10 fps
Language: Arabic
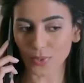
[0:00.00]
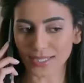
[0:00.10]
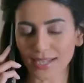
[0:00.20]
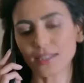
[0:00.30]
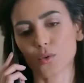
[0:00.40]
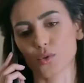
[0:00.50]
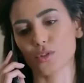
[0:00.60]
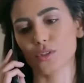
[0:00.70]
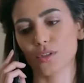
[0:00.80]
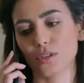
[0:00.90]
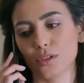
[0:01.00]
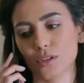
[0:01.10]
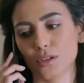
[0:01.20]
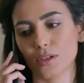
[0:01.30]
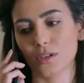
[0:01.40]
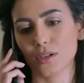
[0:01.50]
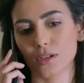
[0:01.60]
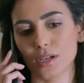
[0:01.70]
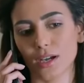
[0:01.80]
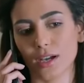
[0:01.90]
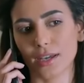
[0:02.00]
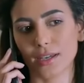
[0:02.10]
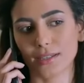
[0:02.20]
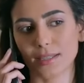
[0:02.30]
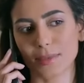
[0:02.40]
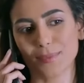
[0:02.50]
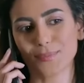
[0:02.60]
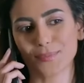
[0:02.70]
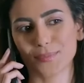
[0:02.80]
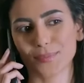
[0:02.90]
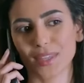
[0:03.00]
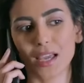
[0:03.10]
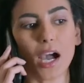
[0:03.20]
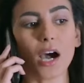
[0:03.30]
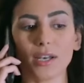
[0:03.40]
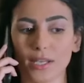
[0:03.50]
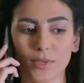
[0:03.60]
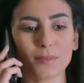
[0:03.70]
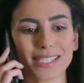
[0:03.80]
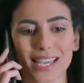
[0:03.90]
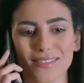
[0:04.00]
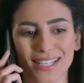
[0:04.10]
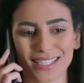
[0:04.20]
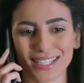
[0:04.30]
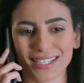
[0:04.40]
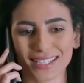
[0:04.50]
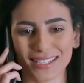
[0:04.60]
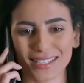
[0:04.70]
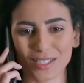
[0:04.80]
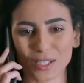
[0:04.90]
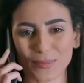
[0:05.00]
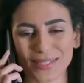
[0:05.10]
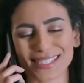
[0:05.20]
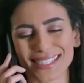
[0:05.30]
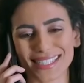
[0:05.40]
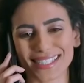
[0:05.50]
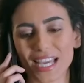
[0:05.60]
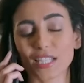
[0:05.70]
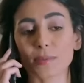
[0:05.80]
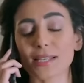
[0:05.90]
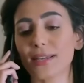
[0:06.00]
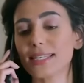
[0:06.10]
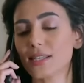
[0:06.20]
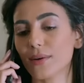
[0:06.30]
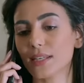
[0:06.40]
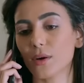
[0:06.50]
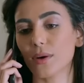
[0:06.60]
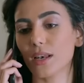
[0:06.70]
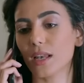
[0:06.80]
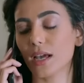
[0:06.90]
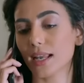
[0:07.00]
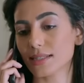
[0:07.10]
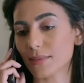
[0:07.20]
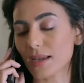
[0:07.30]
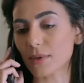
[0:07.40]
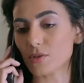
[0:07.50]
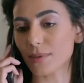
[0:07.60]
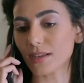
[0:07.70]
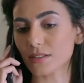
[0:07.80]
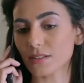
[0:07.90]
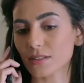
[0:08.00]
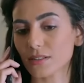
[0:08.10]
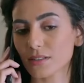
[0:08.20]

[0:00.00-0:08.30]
وثلاثة رز آه، تمام اه العنوان متسايب عندك ميرسي طب ثواني ثواني هو الحساب كام لو سمحت